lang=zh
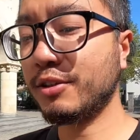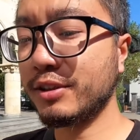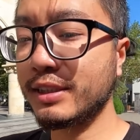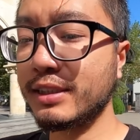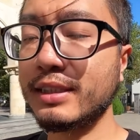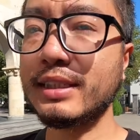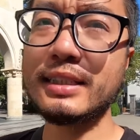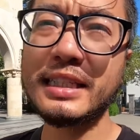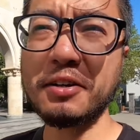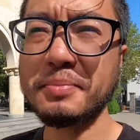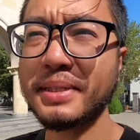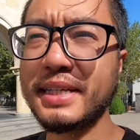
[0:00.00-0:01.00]
都是
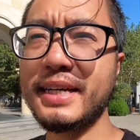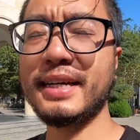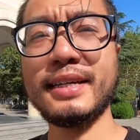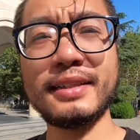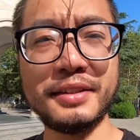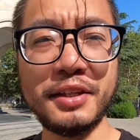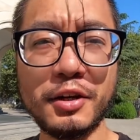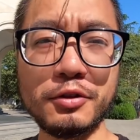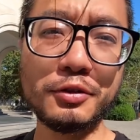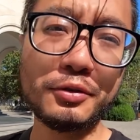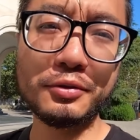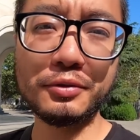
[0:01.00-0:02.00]
照片、
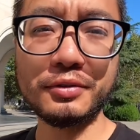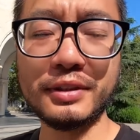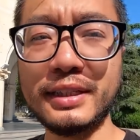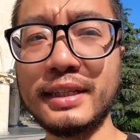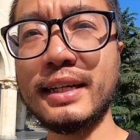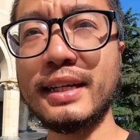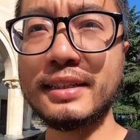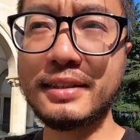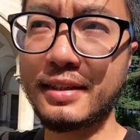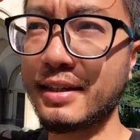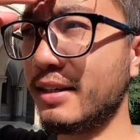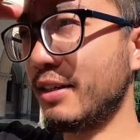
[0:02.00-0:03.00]
雕塑
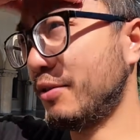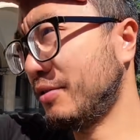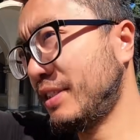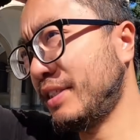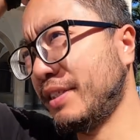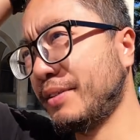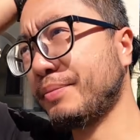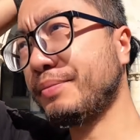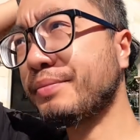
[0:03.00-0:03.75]
之类的东西。